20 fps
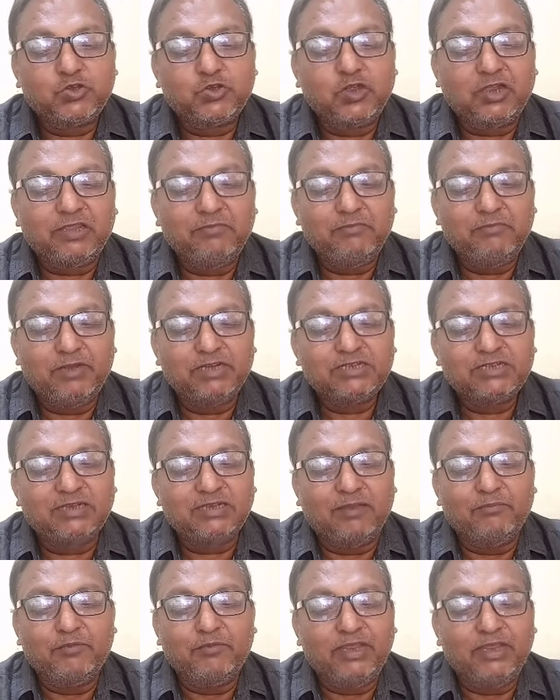কাকিমার
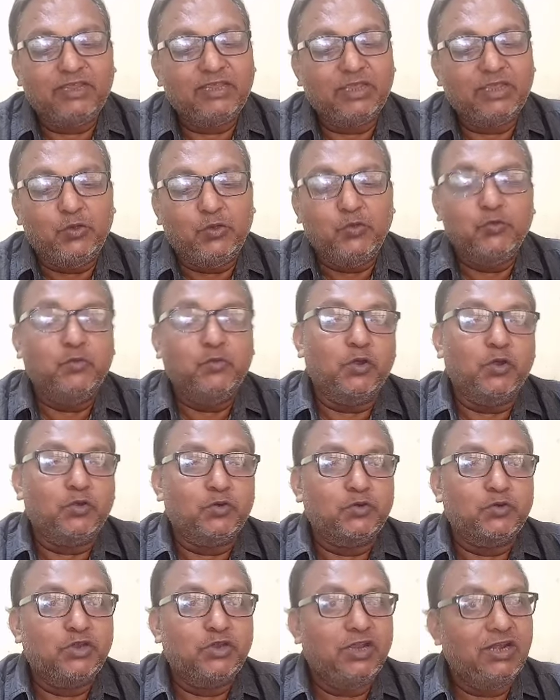সামনে কেউ
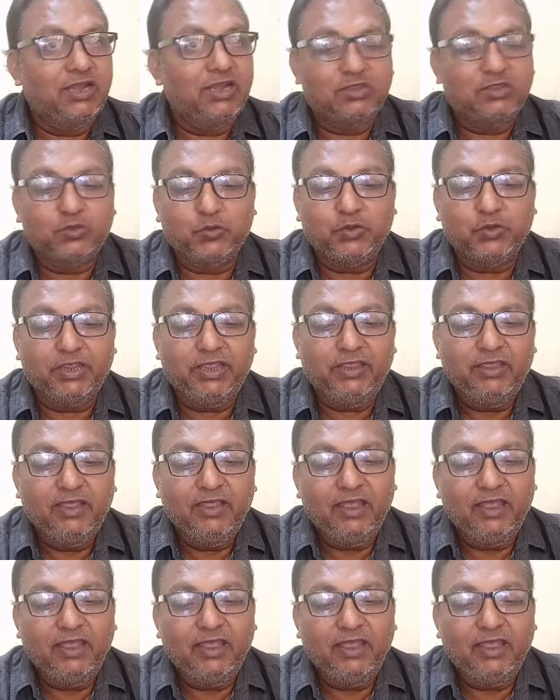বরণ ঢালা ধরে